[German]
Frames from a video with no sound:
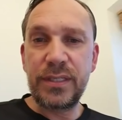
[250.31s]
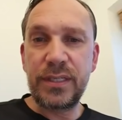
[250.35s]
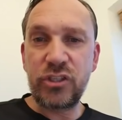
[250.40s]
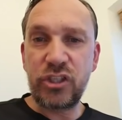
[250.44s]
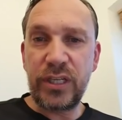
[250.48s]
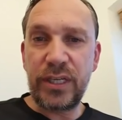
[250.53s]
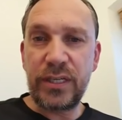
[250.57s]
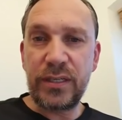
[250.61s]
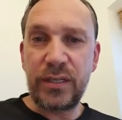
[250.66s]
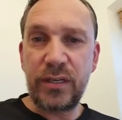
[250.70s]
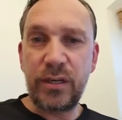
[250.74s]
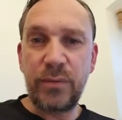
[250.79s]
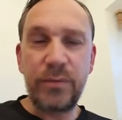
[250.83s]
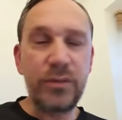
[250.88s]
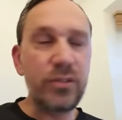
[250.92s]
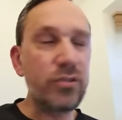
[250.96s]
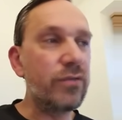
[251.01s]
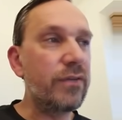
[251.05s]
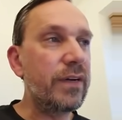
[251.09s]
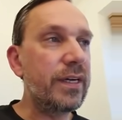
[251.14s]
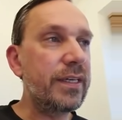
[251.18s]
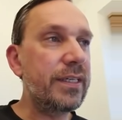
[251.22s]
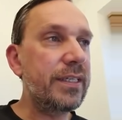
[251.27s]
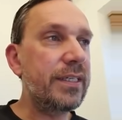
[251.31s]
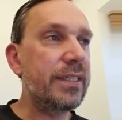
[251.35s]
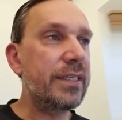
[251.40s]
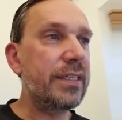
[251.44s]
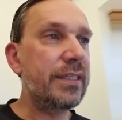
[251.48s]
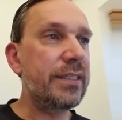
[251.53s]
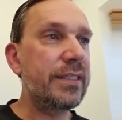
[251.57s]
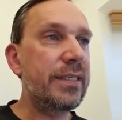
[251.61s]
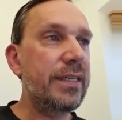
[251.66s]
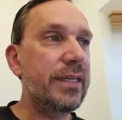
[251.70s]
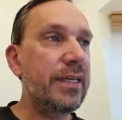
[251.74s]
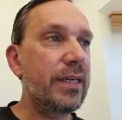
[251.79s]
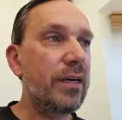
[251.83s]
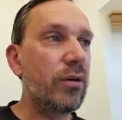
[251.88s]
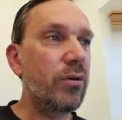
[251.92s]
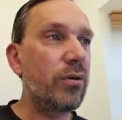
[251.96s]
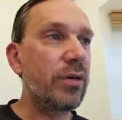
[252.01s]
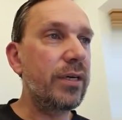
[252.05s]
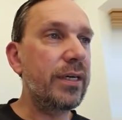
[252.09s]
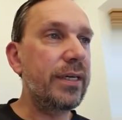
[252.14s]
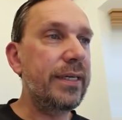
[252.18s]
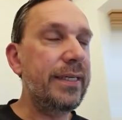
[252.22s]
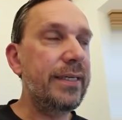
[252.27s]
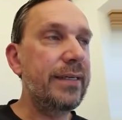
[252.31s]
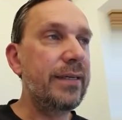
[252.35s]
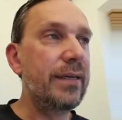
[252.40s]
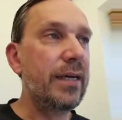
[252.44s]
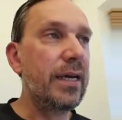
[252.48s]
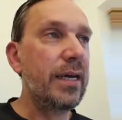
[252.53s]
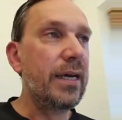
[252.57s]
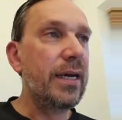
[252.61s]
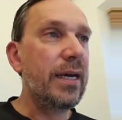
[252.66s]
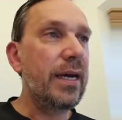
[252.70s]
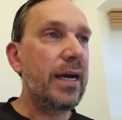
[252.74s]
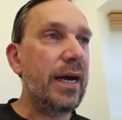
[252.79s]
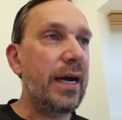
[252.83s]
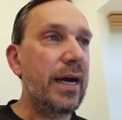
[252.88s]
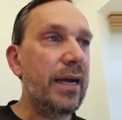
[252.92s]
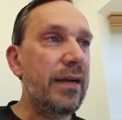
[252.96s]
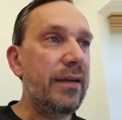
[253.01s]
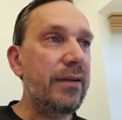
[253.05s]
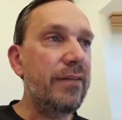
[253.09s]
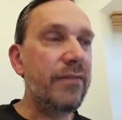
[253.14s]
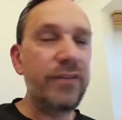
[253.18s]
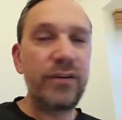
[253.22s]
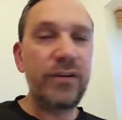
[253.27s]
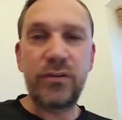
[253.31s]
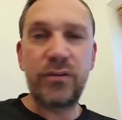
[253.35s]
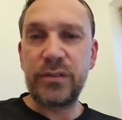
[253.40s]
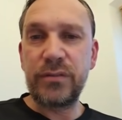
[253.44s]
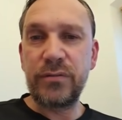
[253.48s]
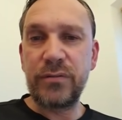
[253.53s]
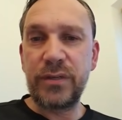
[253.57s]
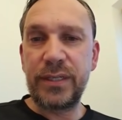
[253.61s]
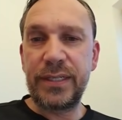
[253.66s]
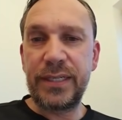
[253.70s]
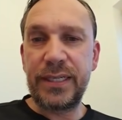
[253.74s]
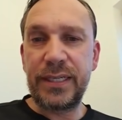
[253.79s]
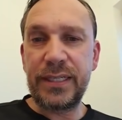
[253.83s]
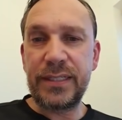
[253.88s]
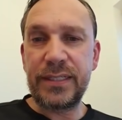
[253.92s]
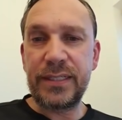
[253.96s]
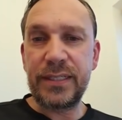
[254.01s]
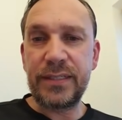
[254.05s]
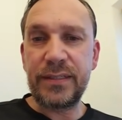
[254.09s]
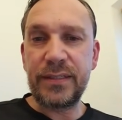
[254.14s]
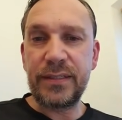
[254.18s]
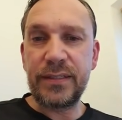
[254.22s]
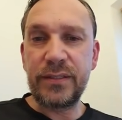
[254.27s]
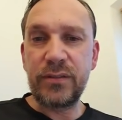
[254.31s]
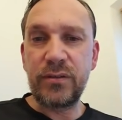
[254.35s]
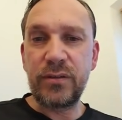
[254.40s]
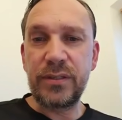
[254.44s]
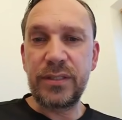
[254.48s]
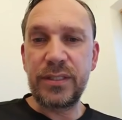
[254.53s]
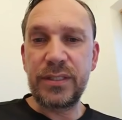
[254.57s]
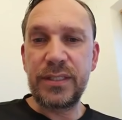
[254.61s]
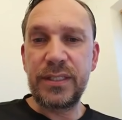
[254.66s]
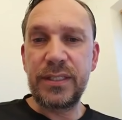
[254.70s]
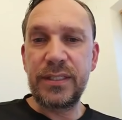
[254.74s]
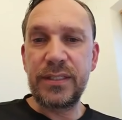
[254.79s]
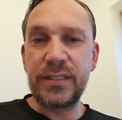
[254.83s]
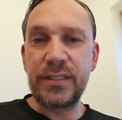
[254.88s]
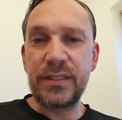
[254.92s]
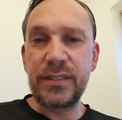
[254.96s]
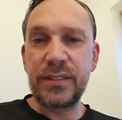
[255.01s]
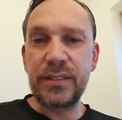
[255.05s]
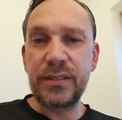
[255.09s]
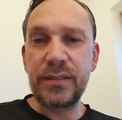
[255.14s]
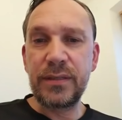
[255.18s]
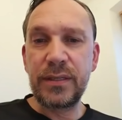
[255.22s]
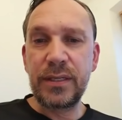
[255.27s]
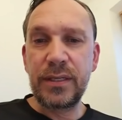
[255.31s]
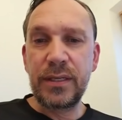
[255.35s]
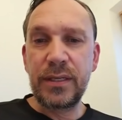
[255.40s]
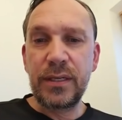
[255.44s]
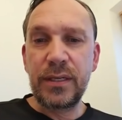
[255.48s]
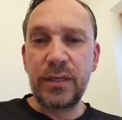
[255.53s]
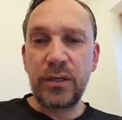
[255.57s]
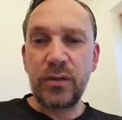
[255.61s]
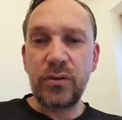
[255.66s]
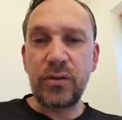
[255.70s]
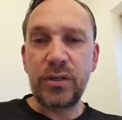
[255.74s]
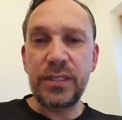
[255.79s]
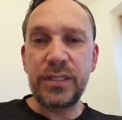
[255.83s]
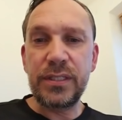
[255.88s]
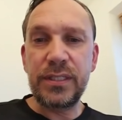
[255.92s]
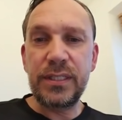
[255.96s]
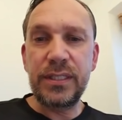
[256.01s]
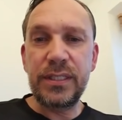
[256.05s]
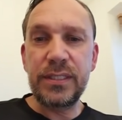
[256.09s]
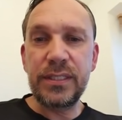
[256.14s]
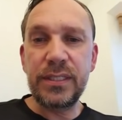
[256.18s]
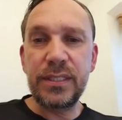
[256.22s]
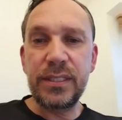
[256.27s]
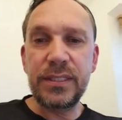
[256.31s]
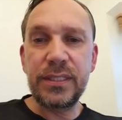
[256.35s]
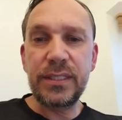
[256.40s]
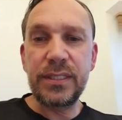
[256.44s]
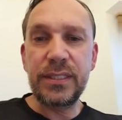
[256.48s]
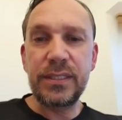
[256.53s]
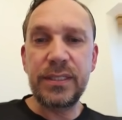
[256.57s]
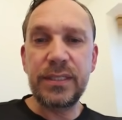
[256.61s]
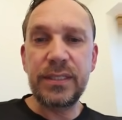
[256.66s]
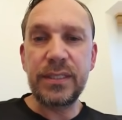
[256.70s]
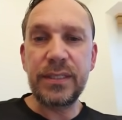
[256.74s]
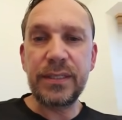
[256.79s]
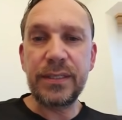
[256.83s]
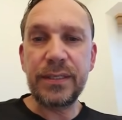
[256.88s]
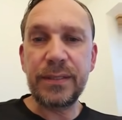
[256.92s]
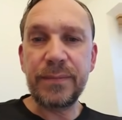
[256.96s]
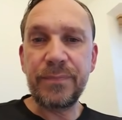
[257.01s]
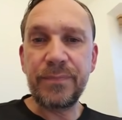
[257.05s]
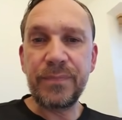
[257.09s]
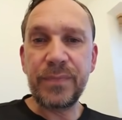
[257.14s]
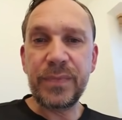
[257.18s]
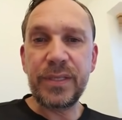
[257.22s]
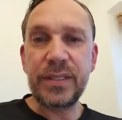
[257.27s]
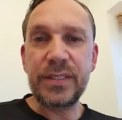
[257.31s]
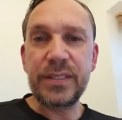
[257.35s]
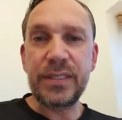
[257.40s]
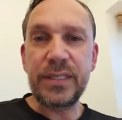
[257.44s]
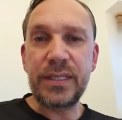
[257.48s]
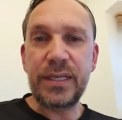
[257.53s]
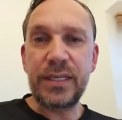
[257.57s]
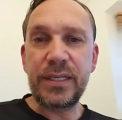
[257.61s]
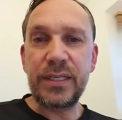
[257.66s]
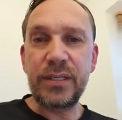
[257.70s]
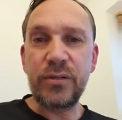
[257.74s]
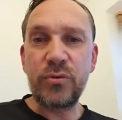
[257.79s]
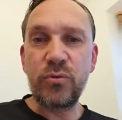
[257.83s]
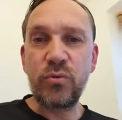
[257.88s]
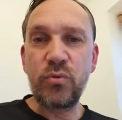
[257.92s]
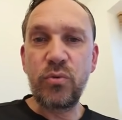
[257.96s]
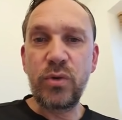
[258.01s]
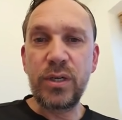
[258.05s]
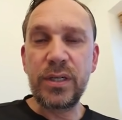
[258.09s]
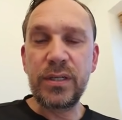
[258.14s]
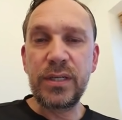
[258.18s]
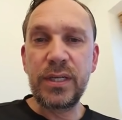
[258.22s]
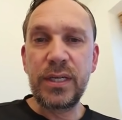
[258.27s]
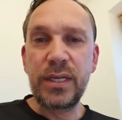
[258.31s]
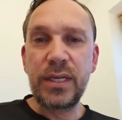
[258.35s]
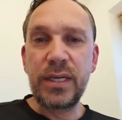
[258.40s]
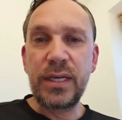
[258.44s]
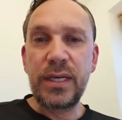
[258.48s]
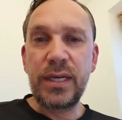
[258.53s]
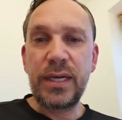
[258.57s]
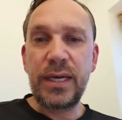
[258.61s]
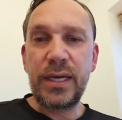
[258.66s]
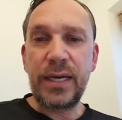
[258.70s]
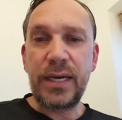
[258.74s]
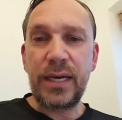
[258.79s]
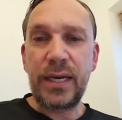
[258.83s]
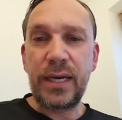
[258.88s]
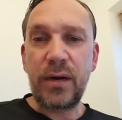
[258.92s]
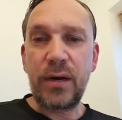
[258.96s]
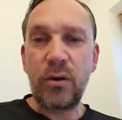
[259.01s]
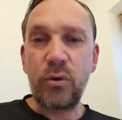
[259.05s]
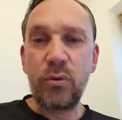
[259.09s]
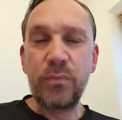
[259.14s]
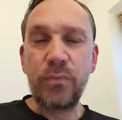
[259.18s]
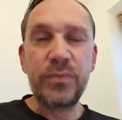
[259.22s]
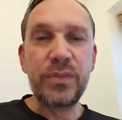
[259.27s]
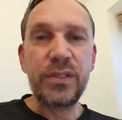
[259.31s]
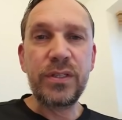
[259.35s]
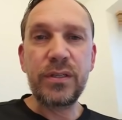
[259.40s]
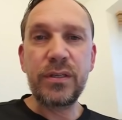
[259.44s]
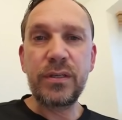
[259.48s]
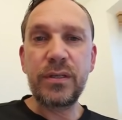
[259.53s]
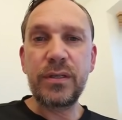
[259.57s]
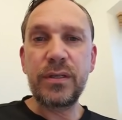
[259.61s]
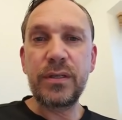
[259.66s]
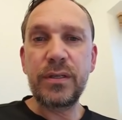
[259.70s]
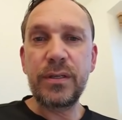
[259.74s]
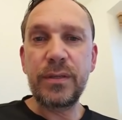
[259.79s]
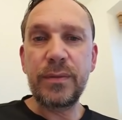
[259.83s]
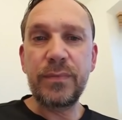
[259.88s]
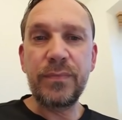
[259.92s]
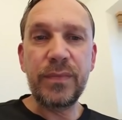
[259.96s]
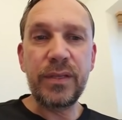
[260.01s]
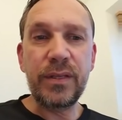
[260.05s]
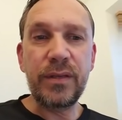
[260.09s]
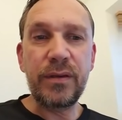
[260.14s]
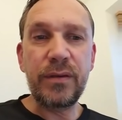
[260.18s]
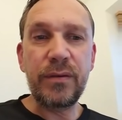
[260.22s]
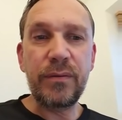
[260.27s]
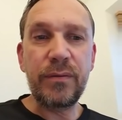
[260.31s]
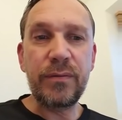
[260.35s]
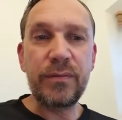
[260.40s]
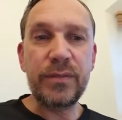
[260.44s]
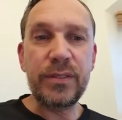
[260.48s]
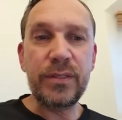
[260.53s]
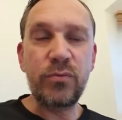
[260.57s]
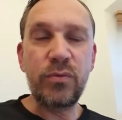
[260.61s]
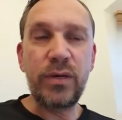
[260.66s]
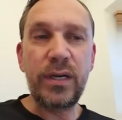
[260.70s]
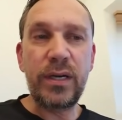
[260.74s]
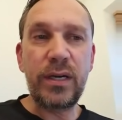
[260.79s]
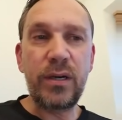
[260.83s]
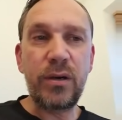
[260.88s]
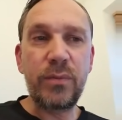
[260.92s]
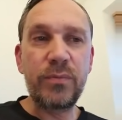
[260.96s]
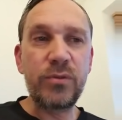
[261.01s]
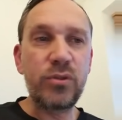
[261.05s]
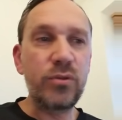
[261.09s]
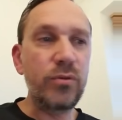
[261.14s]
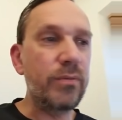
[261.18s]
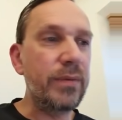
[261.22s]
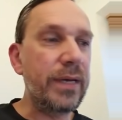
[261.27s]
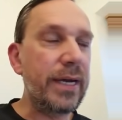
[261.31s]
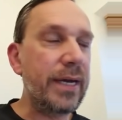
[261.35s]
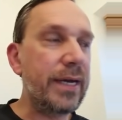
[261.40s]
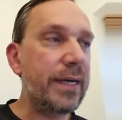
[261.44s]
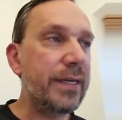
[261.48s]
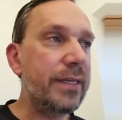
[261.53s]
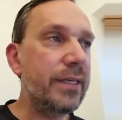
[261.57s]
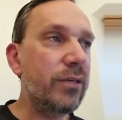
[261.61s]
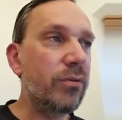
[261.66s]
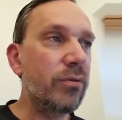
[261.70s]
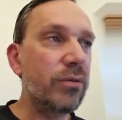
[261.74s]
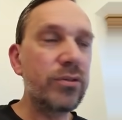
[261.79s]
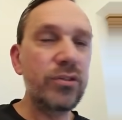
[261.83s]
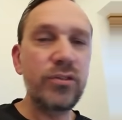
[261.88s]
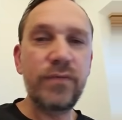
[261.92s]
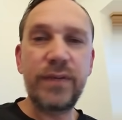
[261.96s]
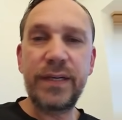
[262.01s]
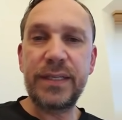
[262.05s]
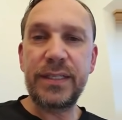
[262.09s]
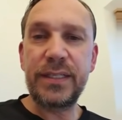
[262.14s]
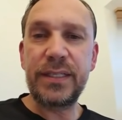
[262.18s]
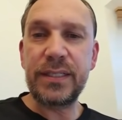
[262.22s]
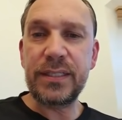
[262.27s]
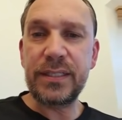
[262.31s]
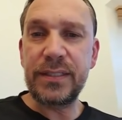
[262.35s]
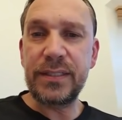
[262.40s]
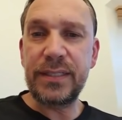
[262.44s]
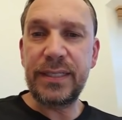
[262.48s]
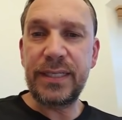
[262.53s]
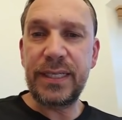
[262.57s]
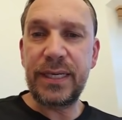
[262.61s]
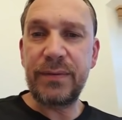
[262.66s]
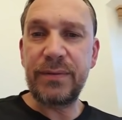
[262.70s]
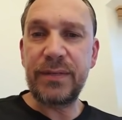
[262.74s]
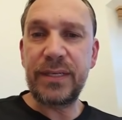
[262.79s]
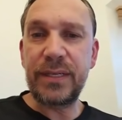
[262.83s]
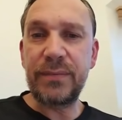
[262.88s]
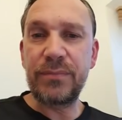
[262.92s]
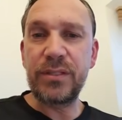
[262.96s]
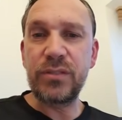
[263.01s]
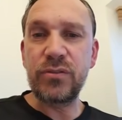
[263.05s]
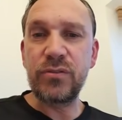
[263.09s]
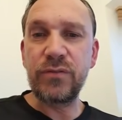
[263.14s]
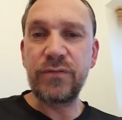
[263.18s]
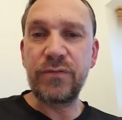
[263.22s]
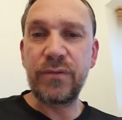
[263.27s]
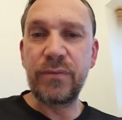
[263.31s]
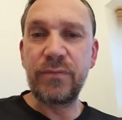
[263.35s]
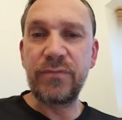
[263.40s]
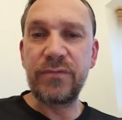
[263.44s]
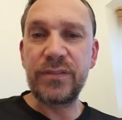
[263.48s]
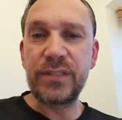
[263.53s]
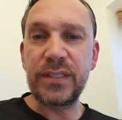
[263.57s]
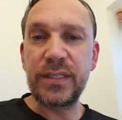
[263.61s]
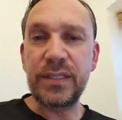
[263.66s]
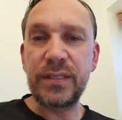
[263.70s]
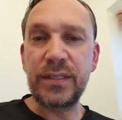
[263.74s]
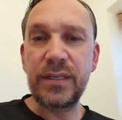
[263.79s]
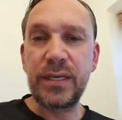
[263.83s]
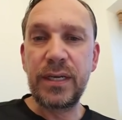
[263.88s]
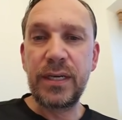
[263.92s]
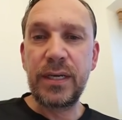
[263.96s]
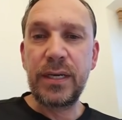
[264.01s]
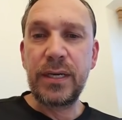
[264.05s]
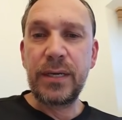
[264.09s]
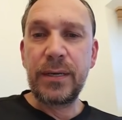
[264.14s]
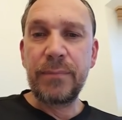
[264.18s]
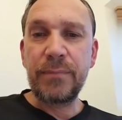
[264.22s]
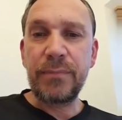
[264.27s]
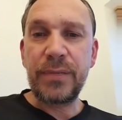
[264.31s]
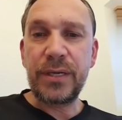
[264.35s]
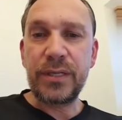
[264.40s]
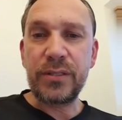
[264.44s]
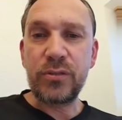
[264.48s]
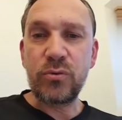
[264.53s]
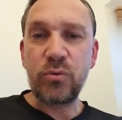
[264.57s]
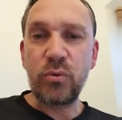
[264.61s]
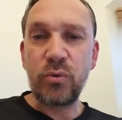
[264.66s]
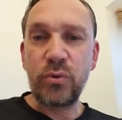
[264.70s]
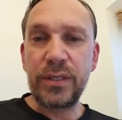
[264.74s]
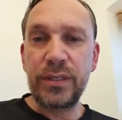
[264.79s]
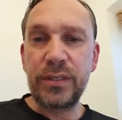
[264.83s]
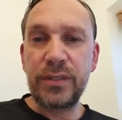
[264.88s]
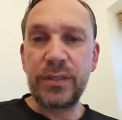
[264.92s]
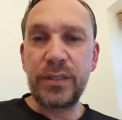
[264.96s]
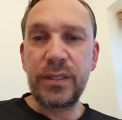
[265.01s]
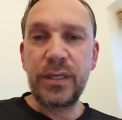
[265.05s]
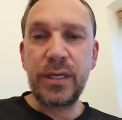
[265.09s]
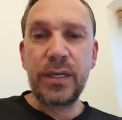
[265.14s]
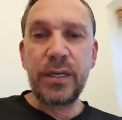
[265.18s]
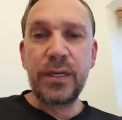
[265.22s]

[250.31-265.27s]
Das steht, glaube ich, soweit ich das sehe, auch in allen Verordnungen derzeit drin. Gottesdienste, Gottesdienste sind ähm, sicherlich nur erlaubt, ähm, äh, sind nur erlaubt zu Beerdigungen, soweit ich das gesehen habe, dann bis zu 15 Personen.